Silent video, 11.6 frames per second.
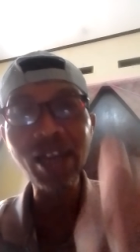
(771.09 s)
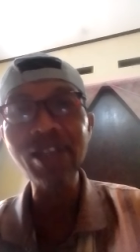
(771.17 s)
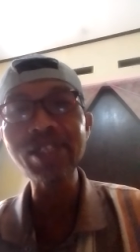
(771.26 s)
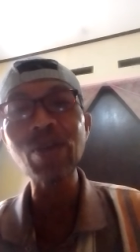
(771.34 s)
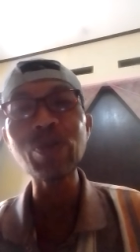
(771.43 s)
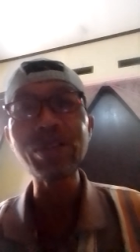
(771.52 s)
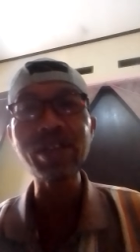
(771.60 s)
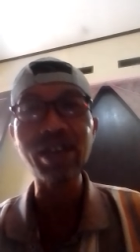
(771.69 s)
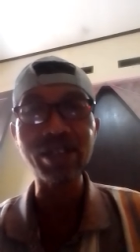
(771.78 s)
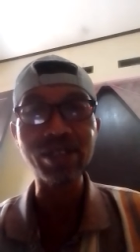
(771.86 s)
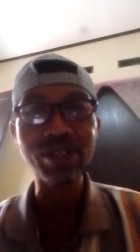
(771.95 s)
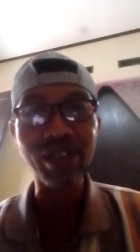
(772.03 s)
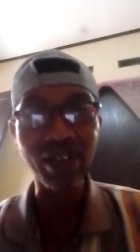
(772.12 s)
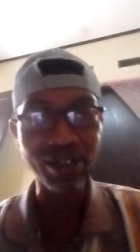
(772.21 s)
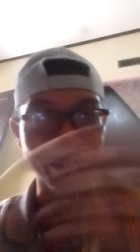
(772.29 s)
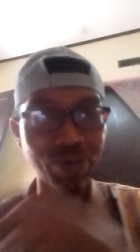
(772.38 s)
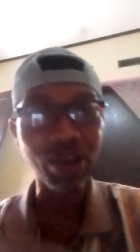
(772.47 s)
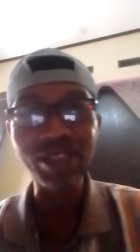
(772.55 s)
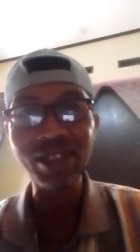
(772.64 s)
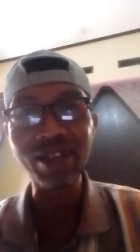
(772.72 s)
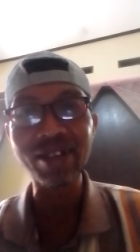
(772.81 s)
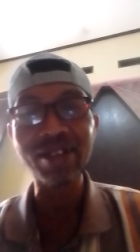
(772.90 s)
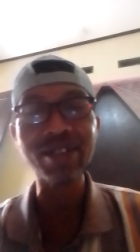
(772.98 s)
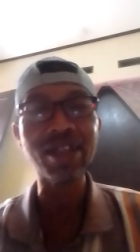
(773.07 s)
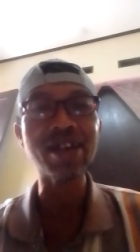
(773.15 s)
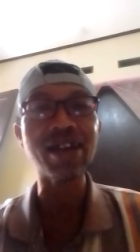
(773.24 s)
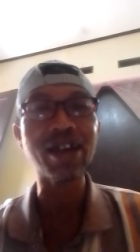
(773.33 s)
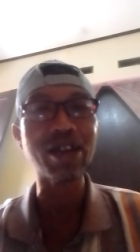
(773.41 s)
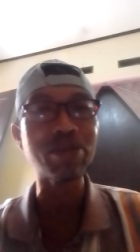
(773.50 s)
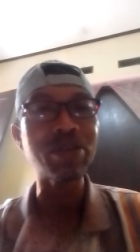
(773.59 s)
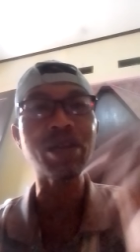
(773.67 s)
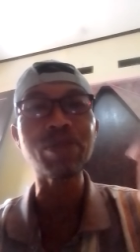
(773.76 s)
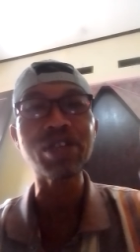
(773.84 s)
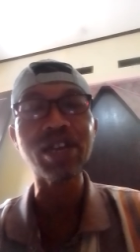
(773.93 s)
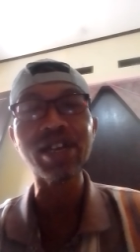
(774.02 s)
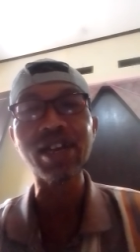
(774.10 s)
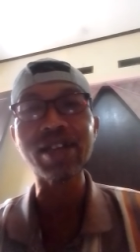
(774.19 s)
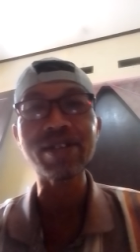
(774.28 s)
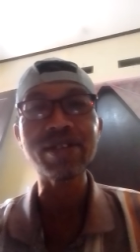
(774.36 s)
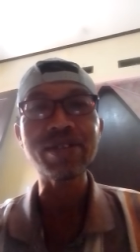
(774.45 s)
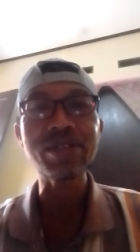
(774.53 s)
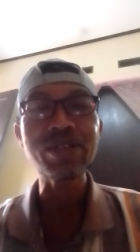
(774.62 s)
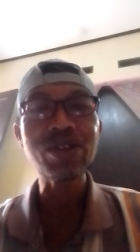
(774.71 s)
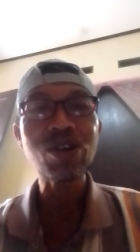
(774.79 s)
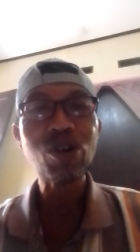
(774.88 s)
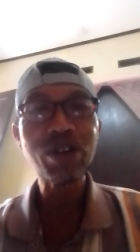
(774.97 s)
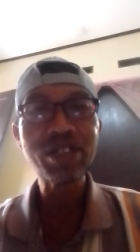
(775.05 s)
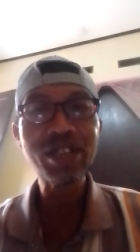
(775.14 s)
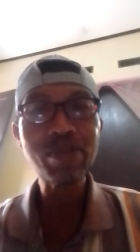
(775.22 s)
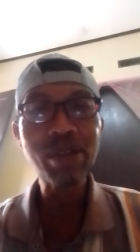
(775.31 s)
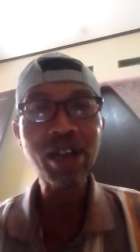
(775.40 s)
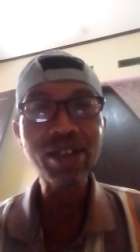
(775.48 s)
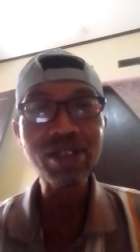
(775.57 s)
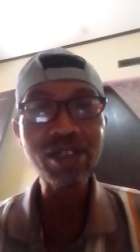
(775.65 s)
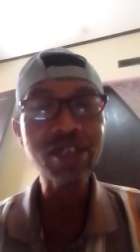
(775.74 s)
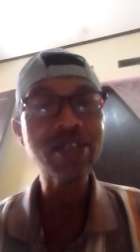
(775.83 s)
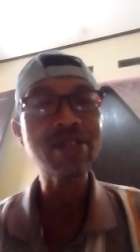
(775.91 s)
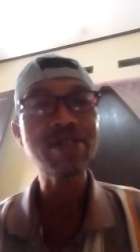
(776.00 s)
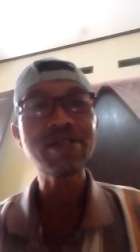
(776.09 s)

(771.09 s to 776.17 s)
akan saya undi guys jangan khawatir saya nggak akan beda-bedakan oke terima kasih